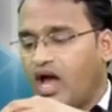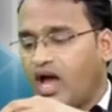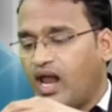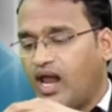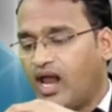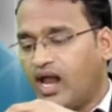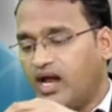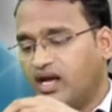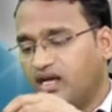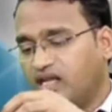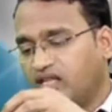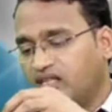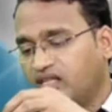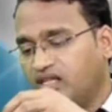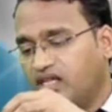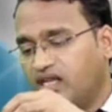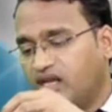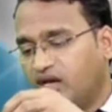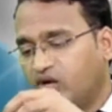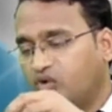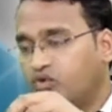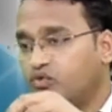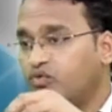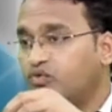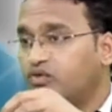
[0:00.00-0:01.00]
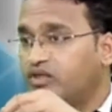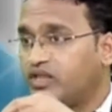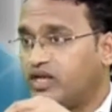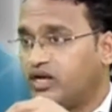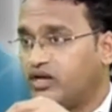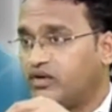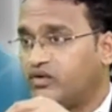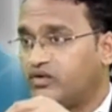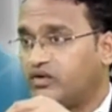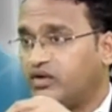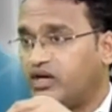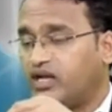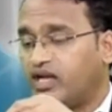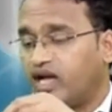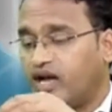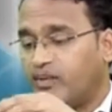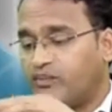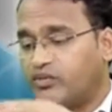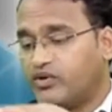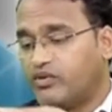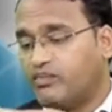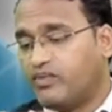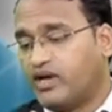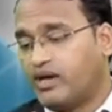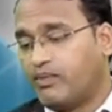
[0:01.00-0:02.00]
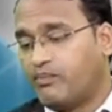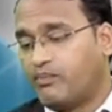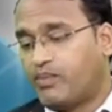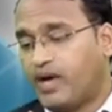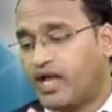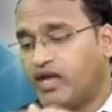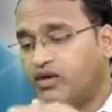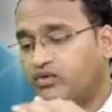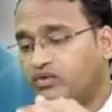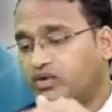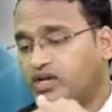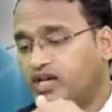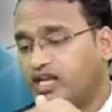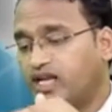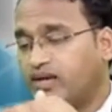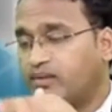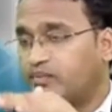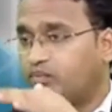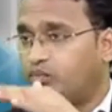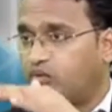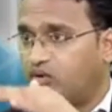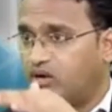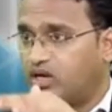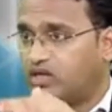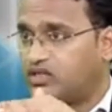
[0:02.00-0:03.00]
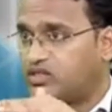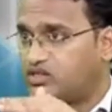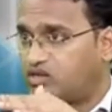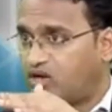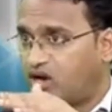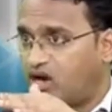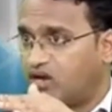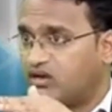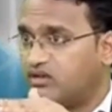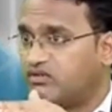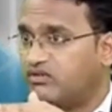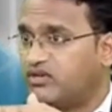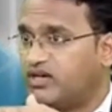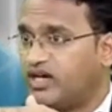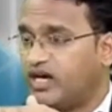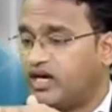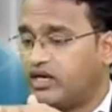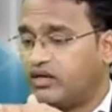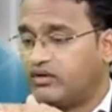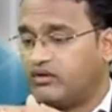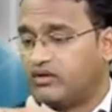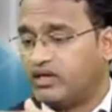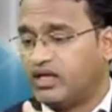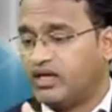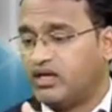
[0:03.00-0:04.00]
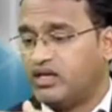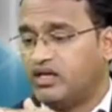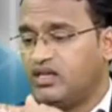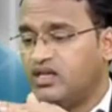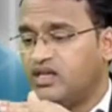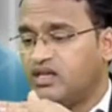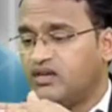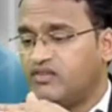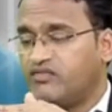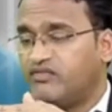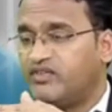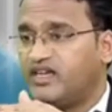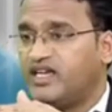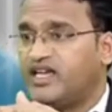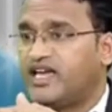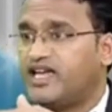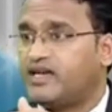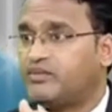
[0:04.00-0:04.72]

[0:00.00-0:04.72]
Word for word: అలాంటిది ఎక్కువ ఉందనుకోండి అప్పుడు మన పైన ఉండే పొర స్ట్రాంగ్గా ఉండేట్టు కూడా వీక్